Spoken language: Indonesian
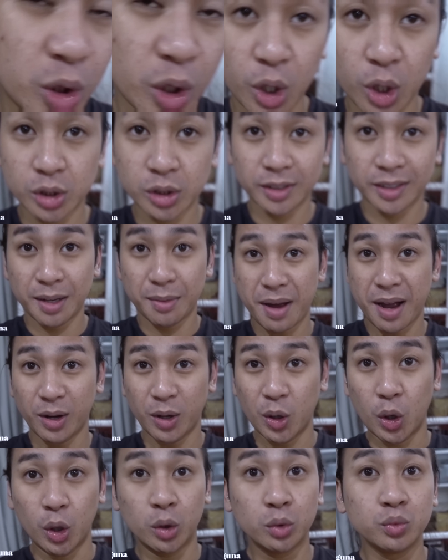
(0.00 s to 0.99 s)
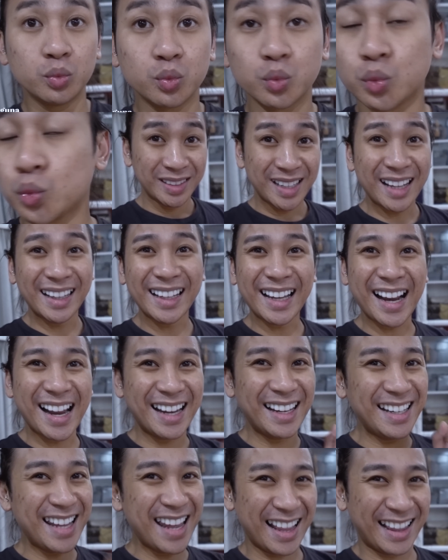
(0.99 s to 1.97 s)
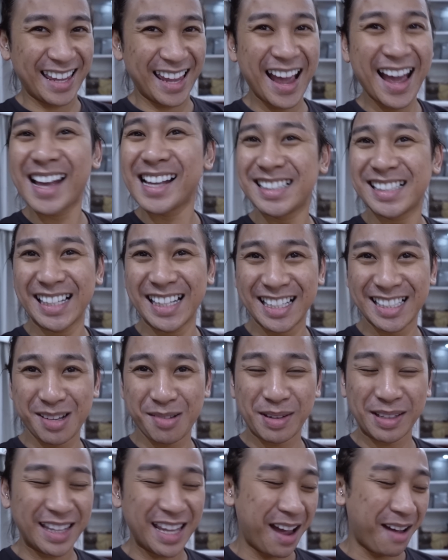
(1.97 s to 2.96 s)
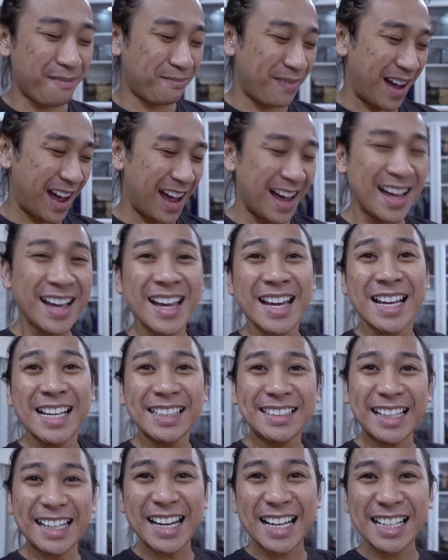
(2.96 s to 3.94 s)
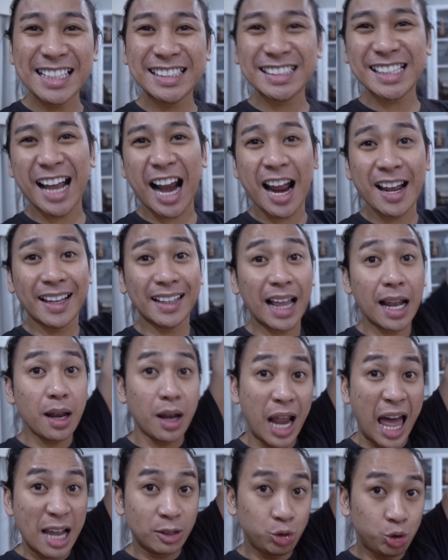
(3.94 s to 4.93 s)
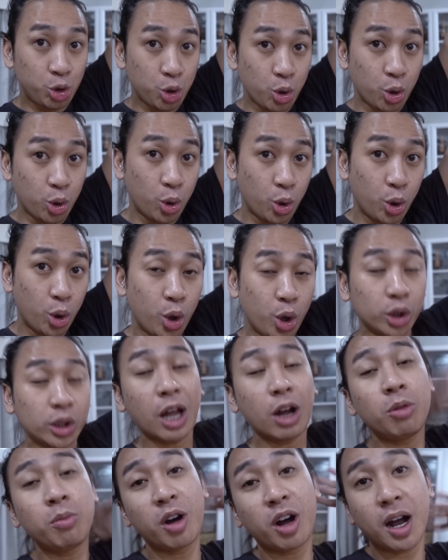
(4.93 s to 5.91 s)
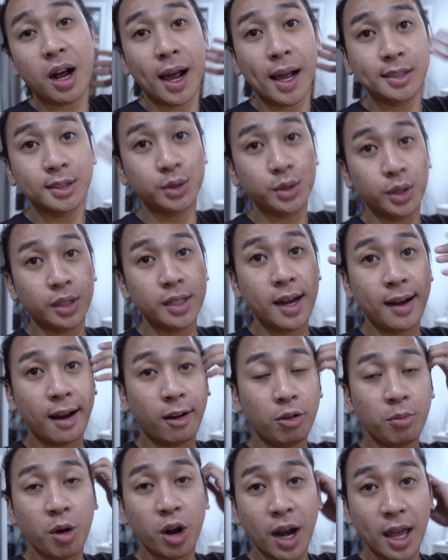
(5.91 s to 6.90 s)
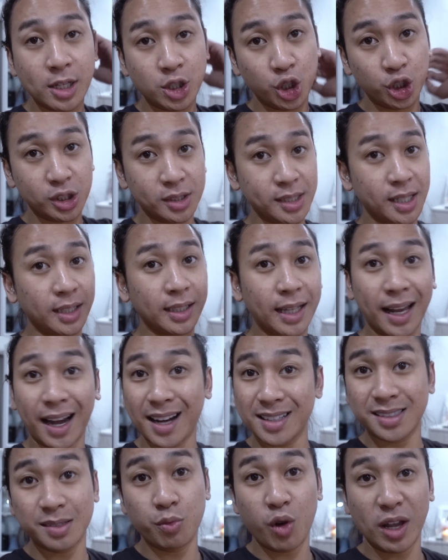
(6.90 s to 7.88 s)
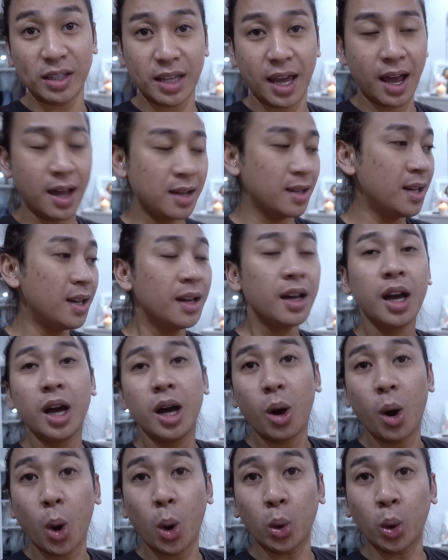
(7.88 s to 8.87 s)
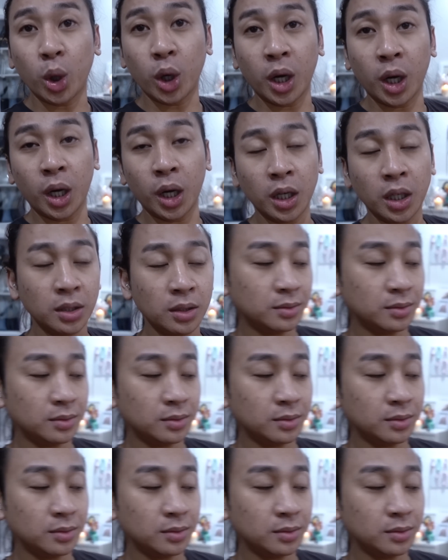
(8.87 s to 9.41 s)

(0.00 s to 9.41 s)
jerot segede babu nanti kalian lihat ya hasilnya seperti apa jadi sekarang kita lanjut aku mau ke kasur dan aku mau lanjut skincarean semuanya okur